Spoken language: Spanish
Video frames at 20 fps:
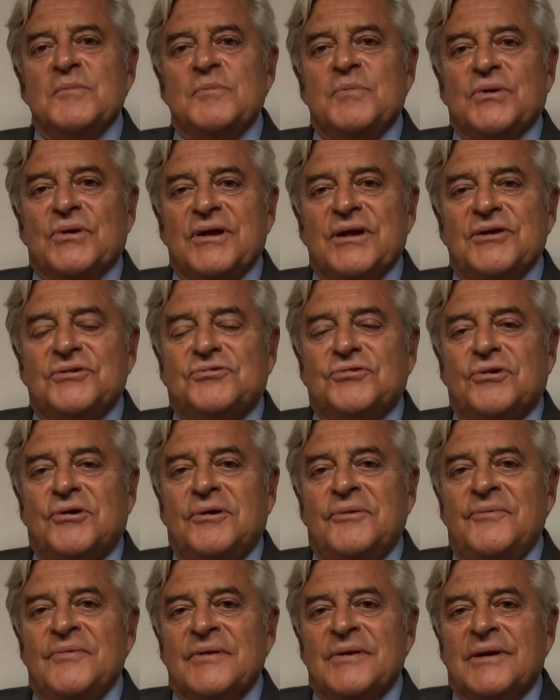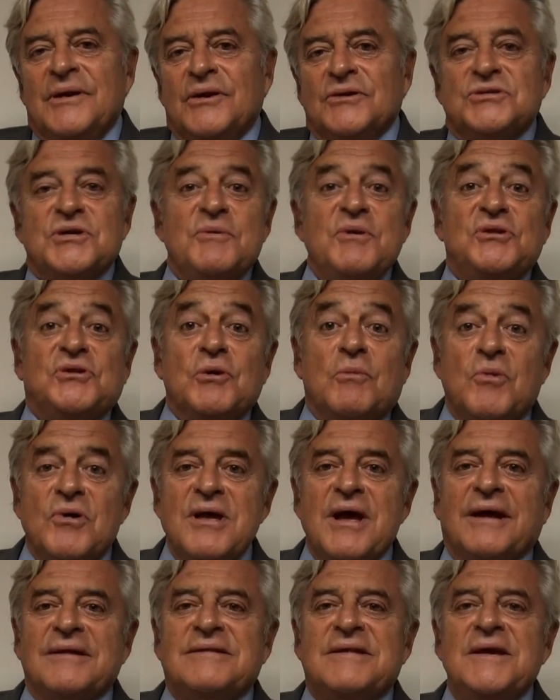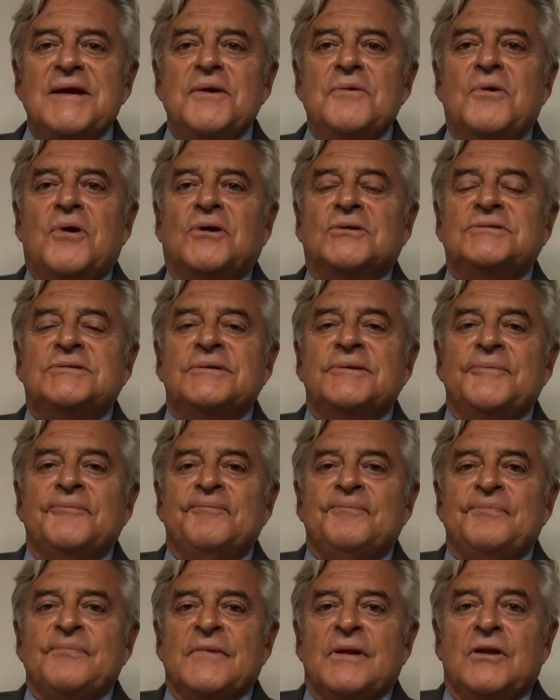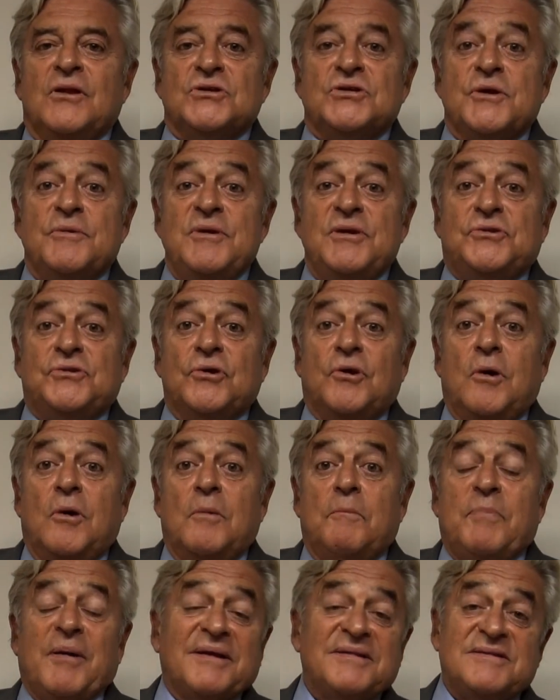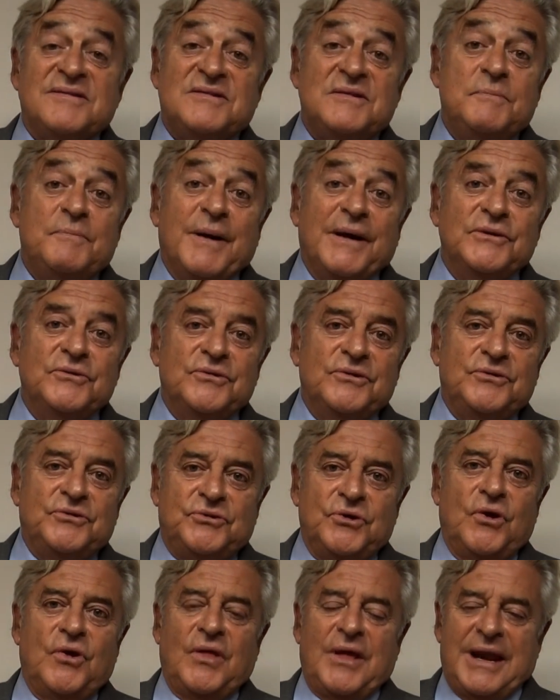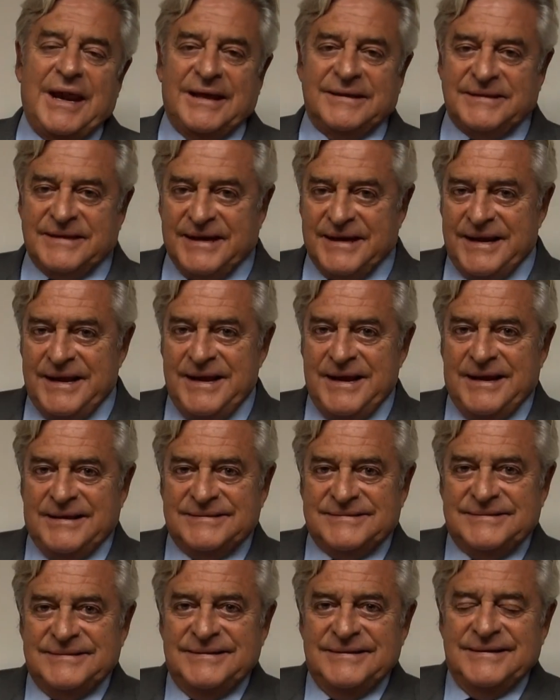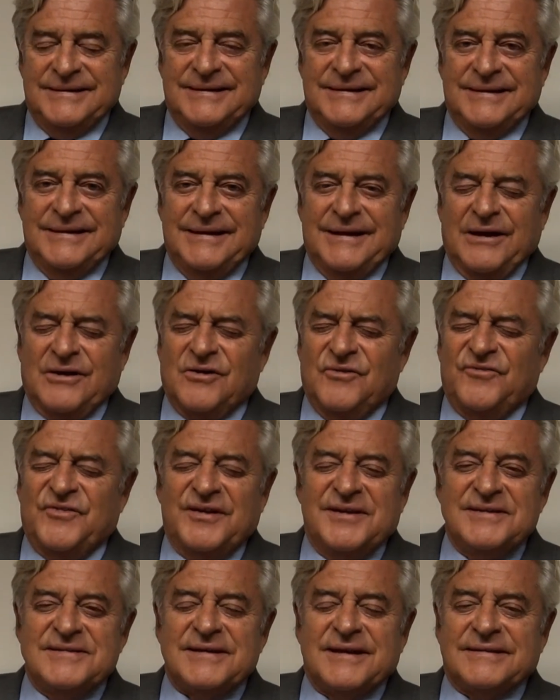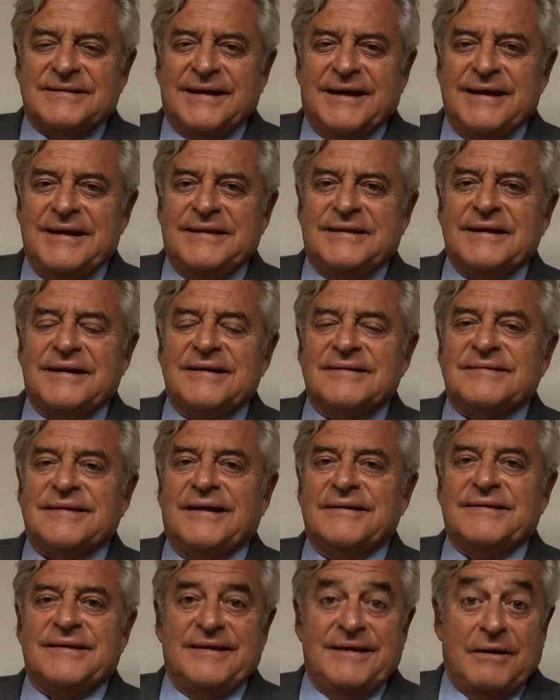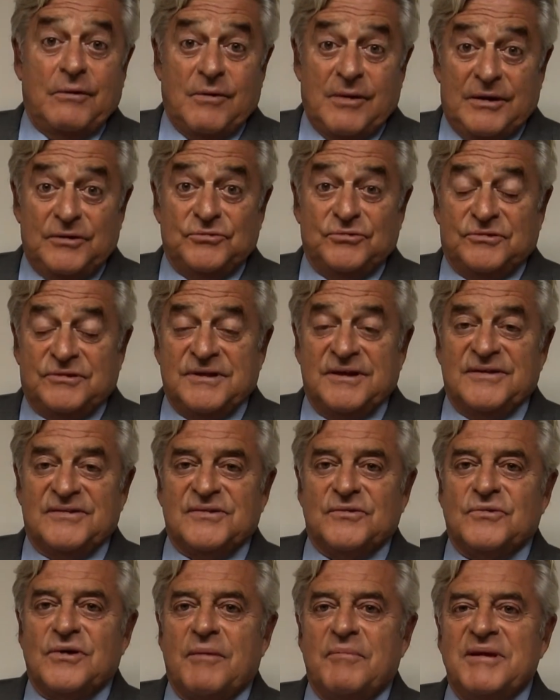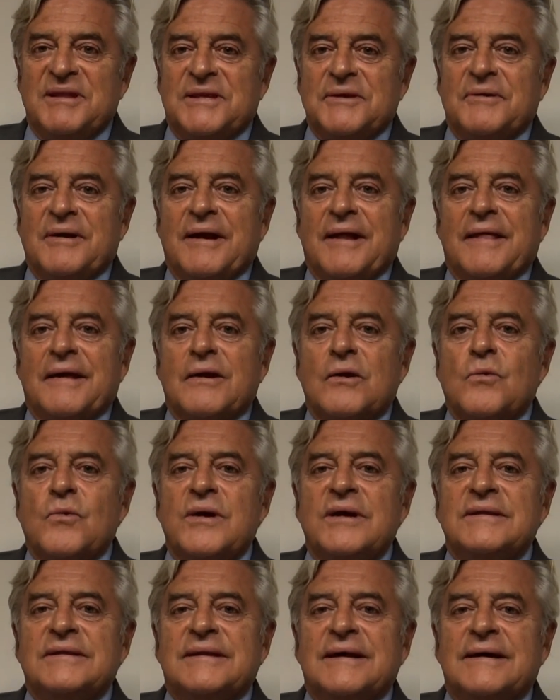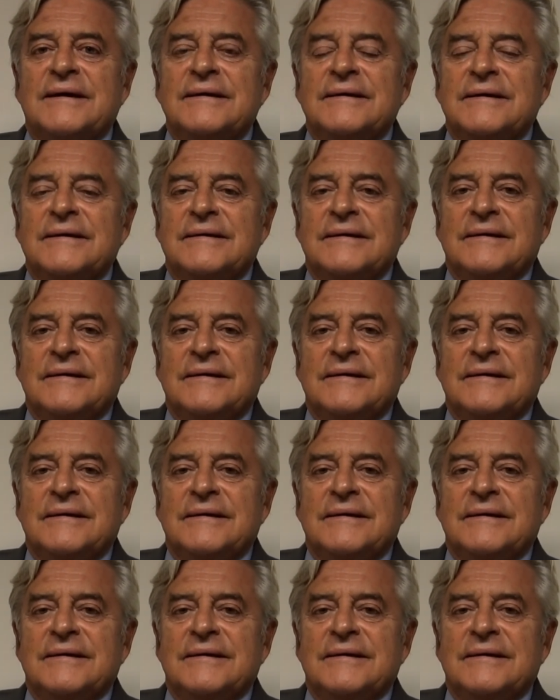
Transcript: Por eso los he visto muy activos, los he visto participando en todas las tareas, las conferencias tan interesantes de las cuales ustedes seguramente van a dar cuenta.